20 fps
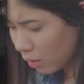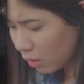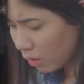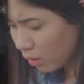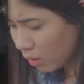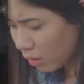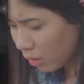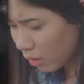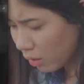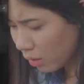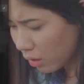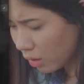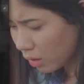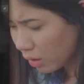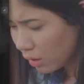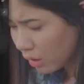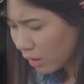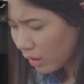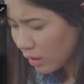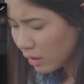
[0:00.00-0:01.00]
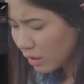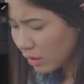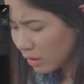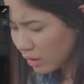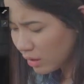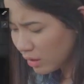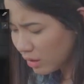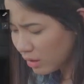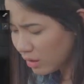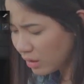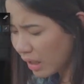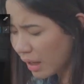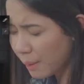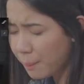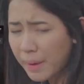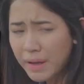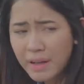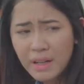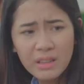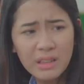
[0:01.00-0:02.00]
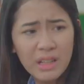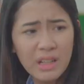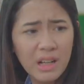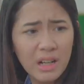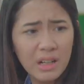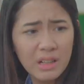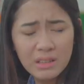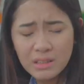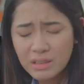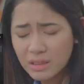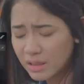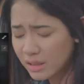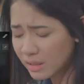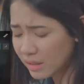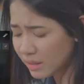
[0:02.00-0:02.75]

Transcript: Oh, iya HP tinggal tinggal di